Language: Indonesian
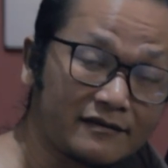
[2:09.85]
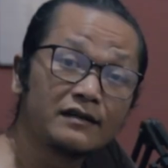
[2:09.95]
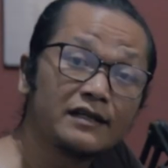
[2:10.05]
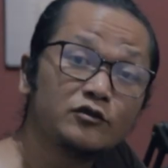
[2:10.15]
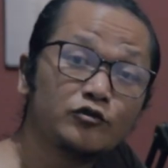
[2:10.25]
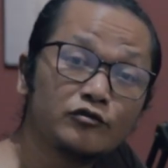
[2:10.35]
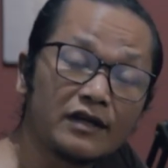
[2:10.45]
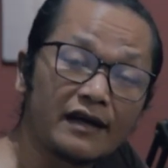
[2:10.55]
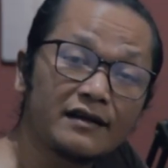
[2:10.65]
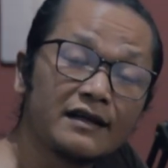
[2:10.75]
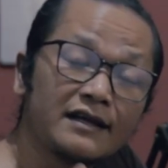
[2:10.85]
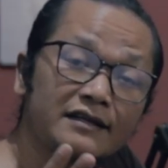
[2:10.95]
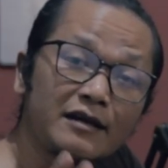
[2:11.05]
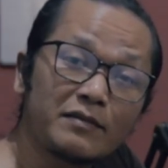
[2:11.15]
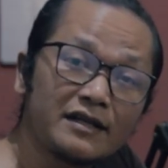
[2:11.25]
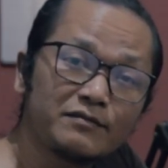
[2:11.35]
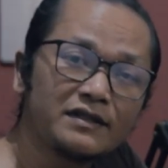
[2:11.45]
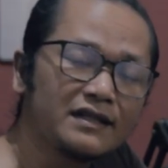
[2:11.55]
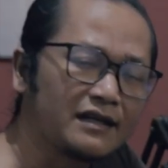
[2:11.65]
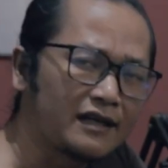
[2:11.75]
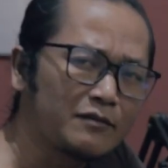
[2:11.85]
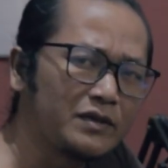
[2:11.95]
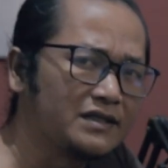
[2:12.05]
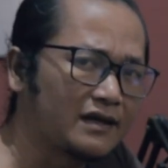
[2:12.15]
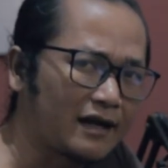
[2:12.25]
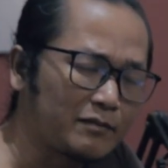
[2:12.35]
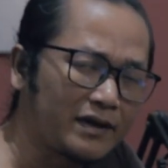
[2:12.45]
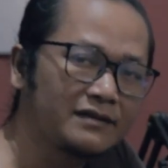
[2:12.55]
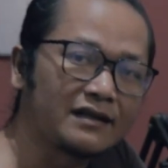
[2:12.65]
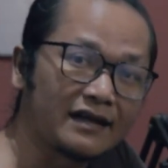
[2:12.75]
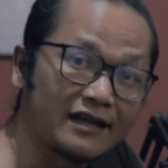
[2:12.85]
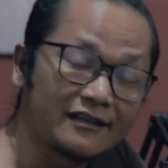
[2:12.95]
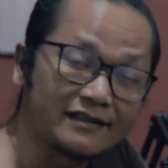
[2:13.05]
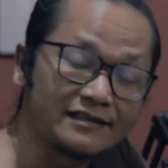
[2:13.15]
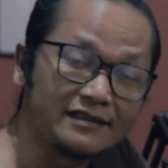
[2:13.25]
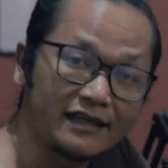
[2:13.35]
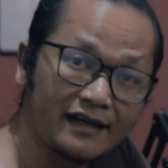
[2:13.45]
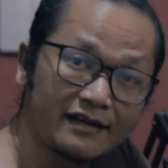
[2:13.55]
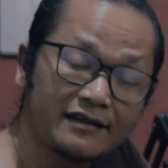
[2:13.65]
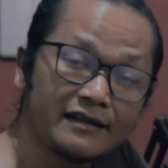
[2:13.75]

Dan juga yang paling penting adalah penyerapan tenaga kerja